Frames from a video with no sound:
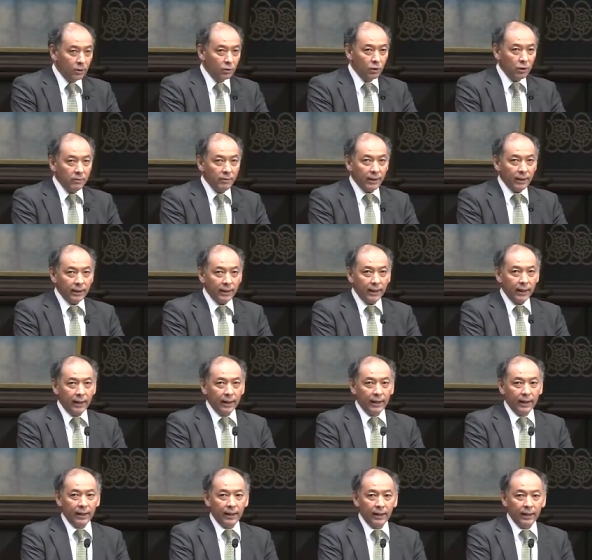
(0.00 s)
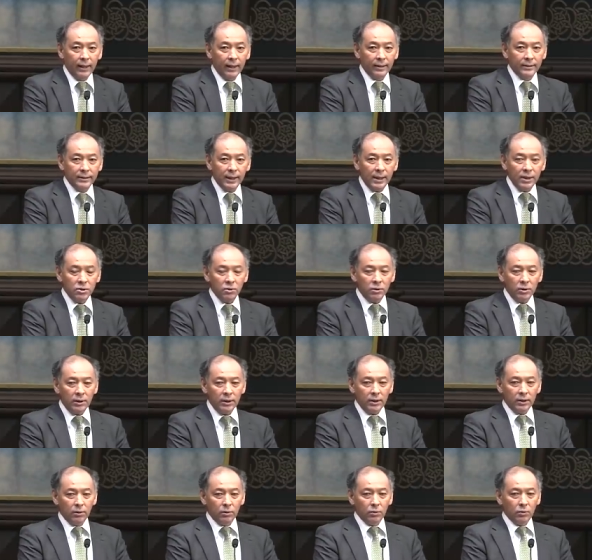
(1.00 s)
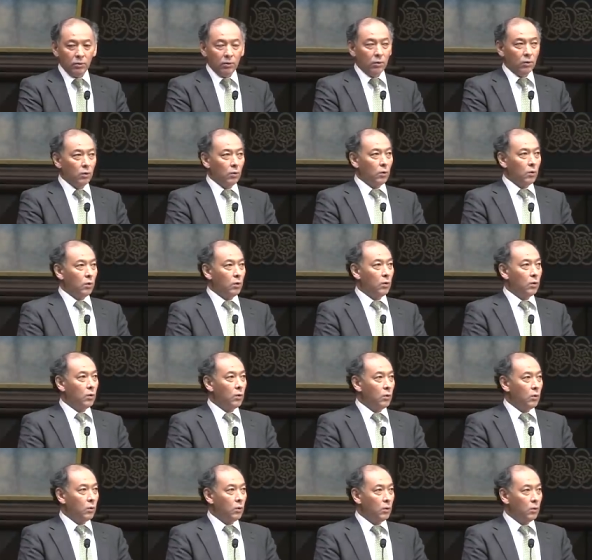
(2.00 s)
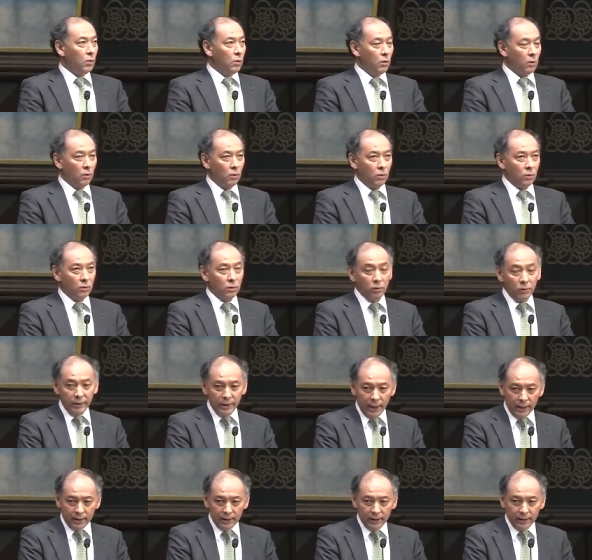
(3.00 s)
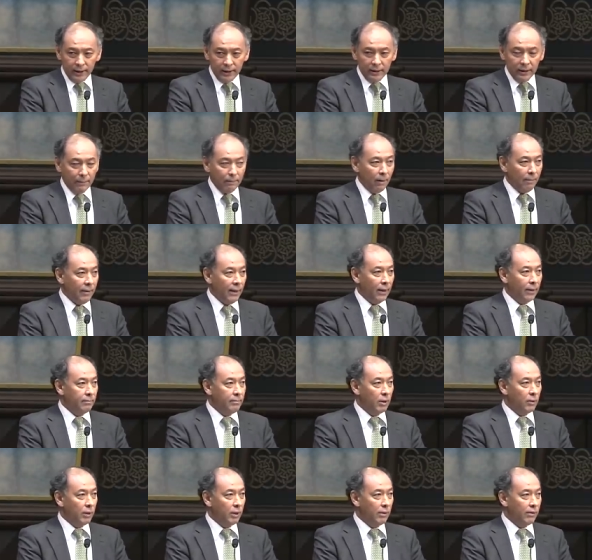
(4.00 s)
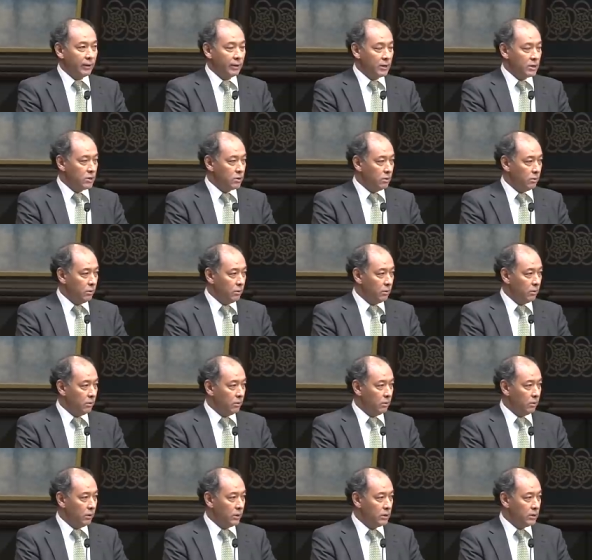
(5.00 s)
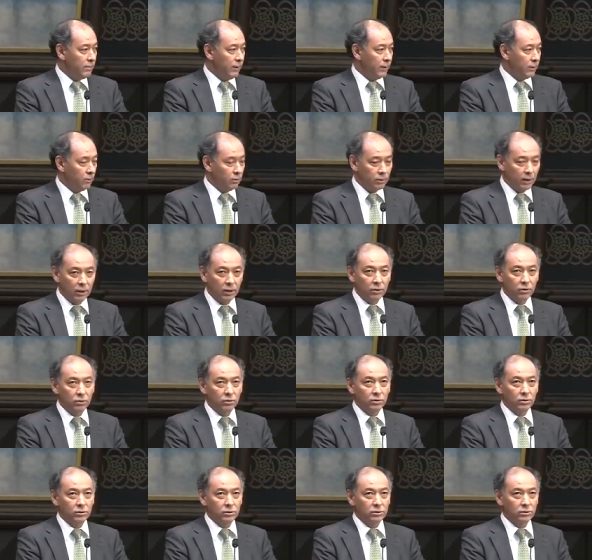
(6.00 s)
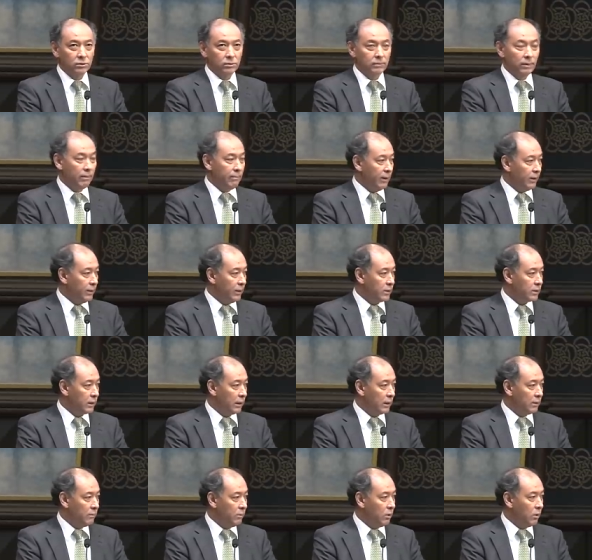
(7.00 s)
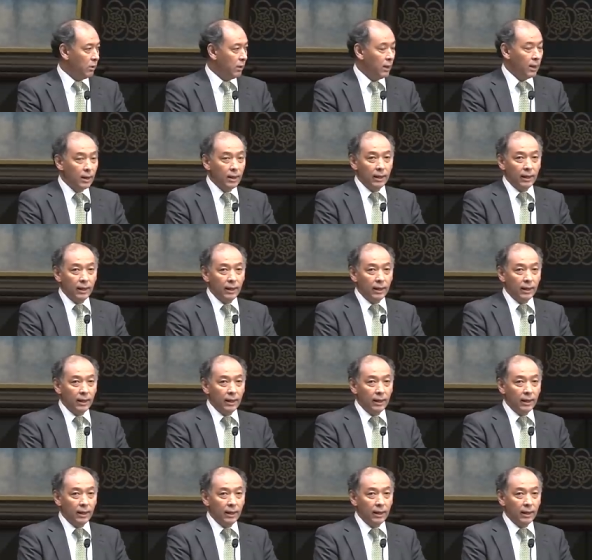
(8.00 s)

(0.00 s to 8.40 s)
とりわけ最初にこの論理学ができた場面、まあ、これが私の一番の研究場面ですけども